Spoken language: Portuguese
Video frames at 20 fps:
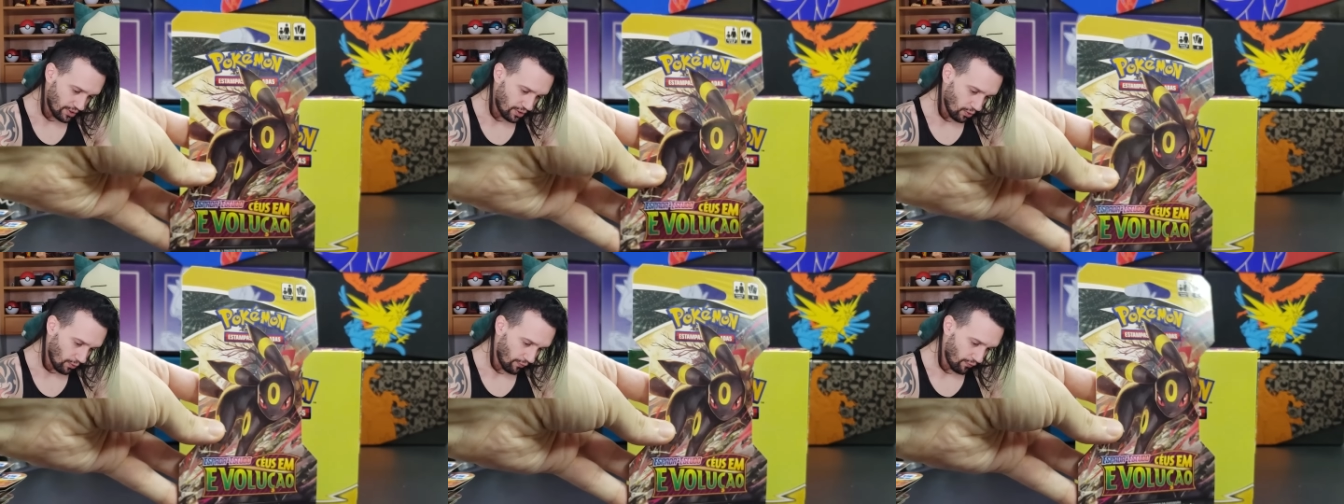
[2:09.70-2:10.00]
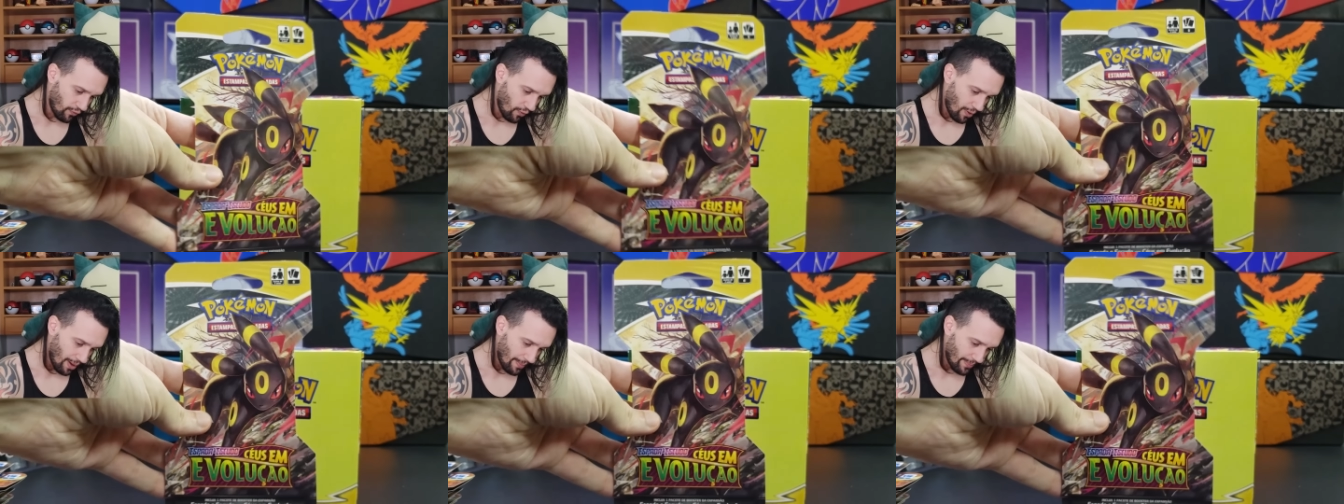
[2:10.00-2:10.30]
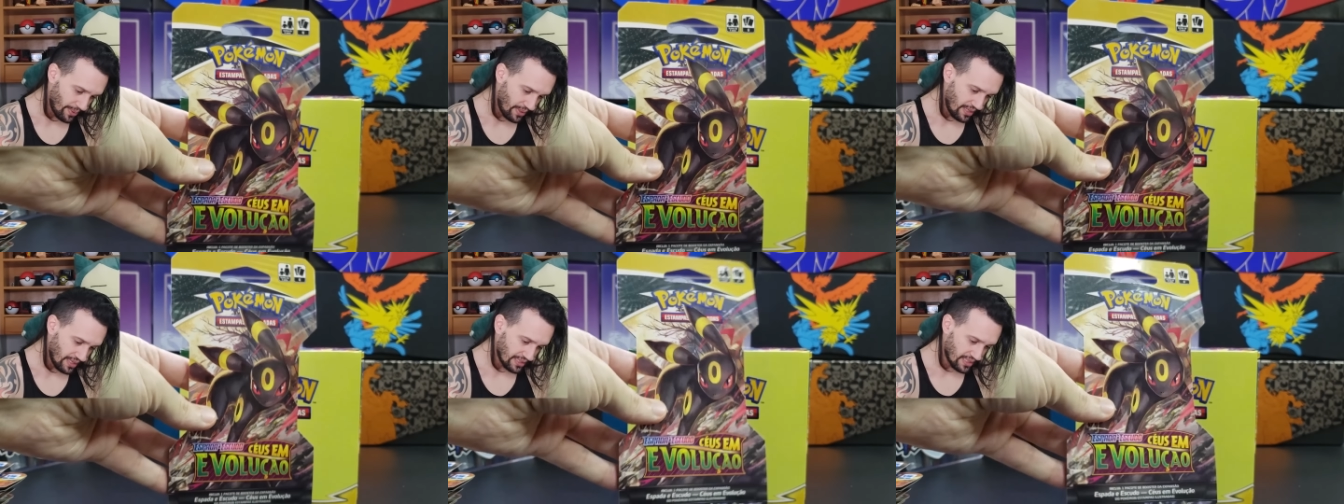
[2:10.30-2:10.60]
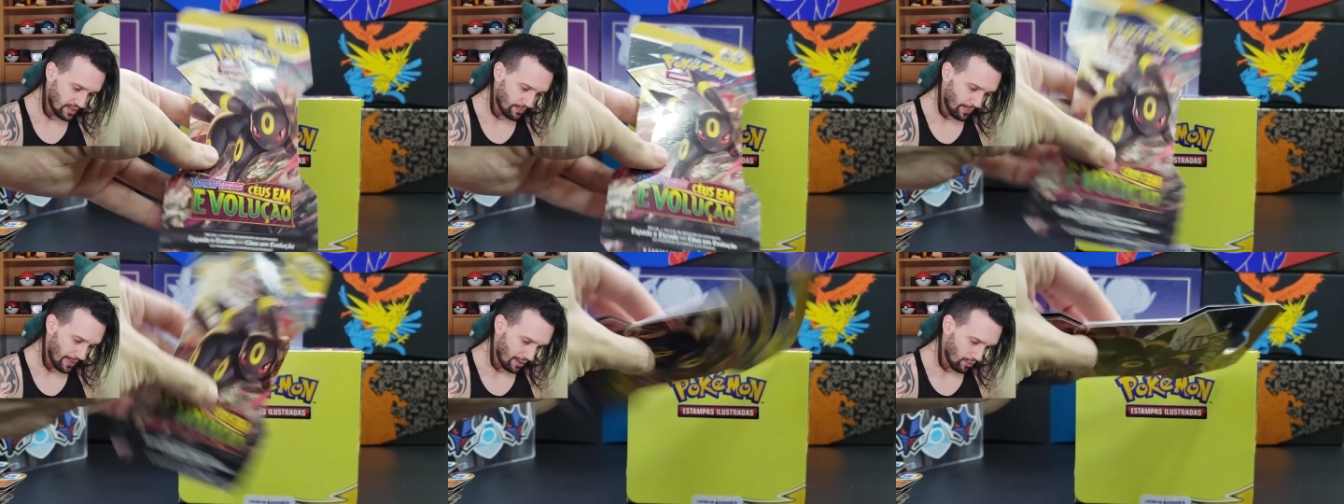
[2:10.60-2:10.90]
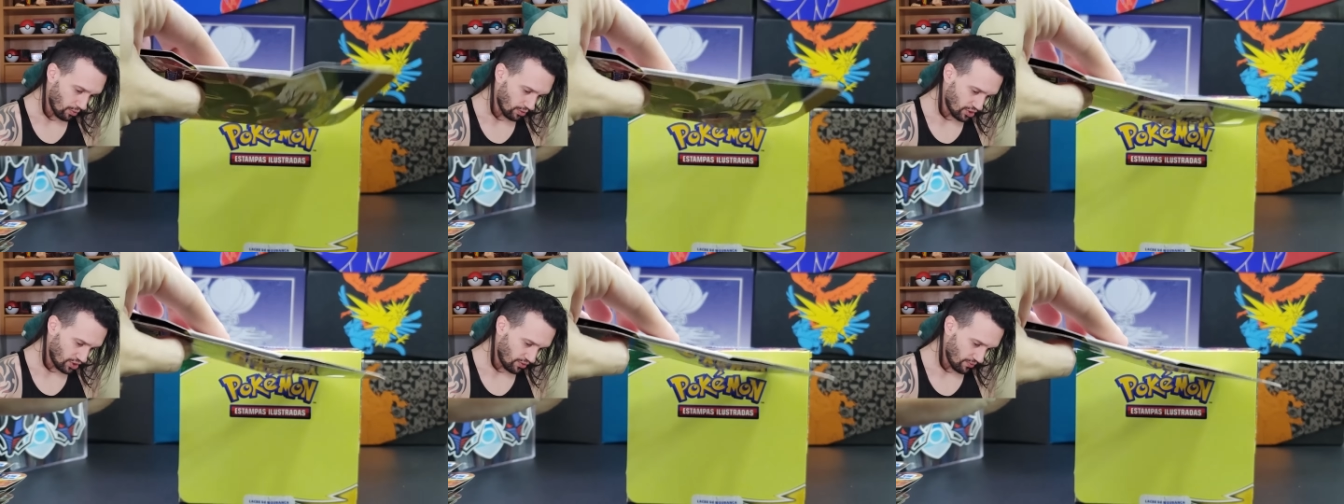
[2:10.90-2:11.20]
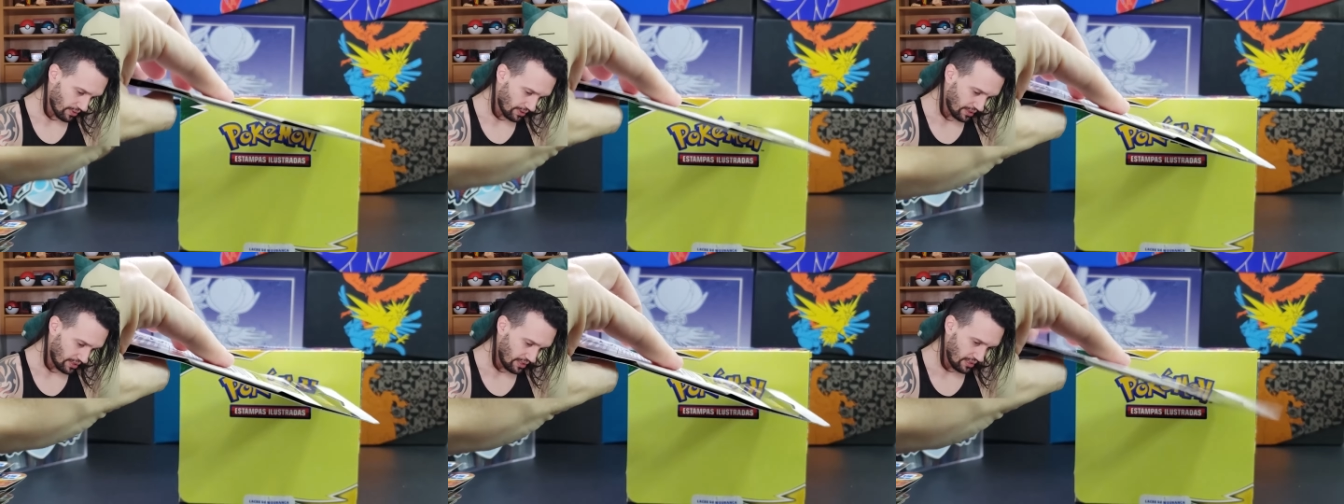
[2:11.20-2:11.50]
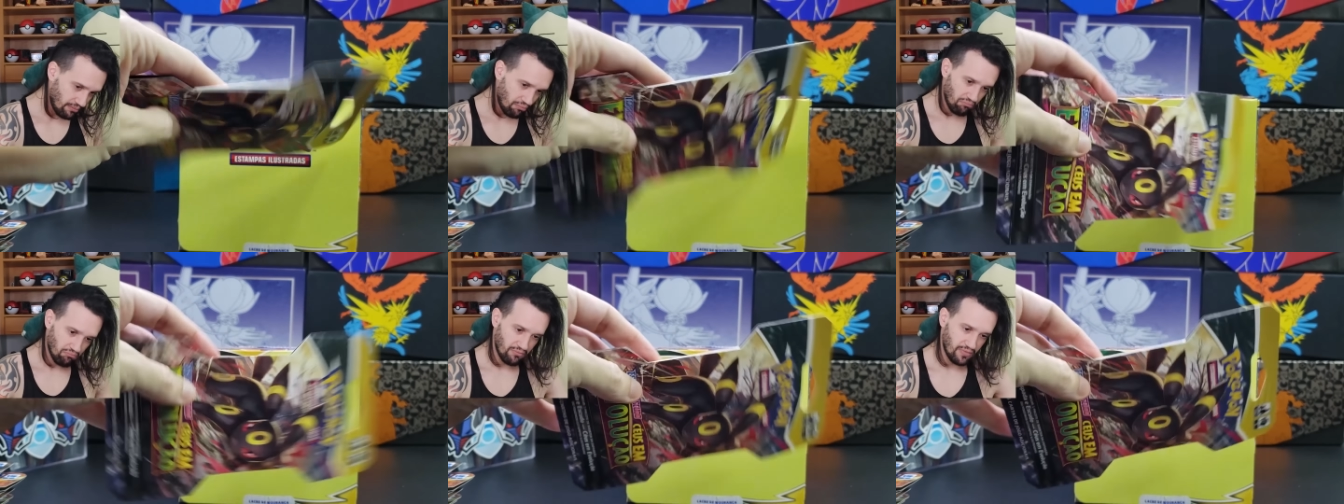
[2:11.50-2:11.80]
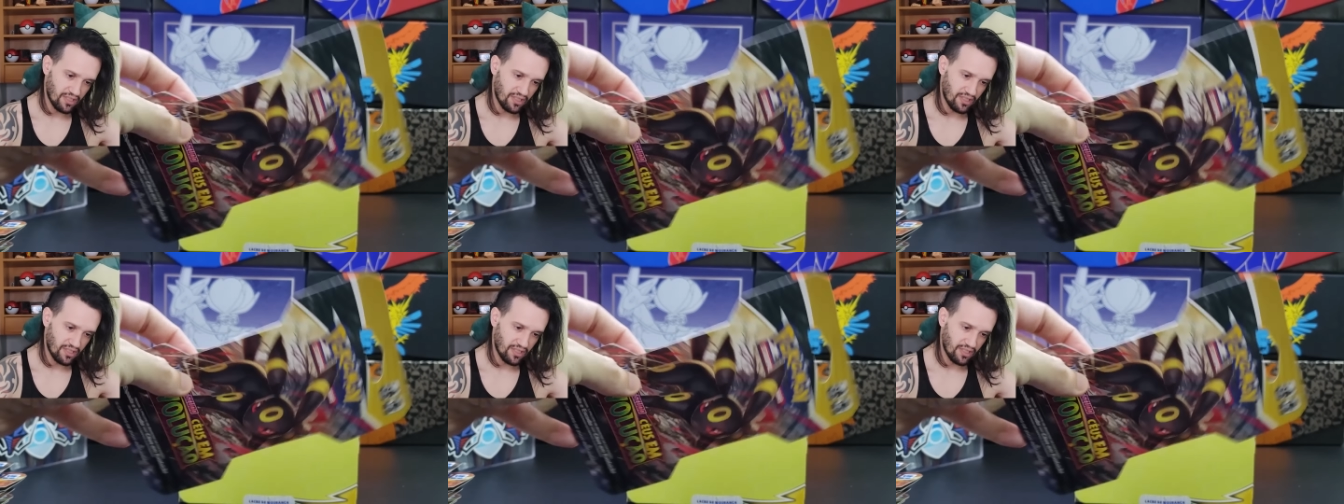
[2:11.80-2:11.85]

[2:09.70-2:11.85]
que eu vou abrir esse pacotinho aqui,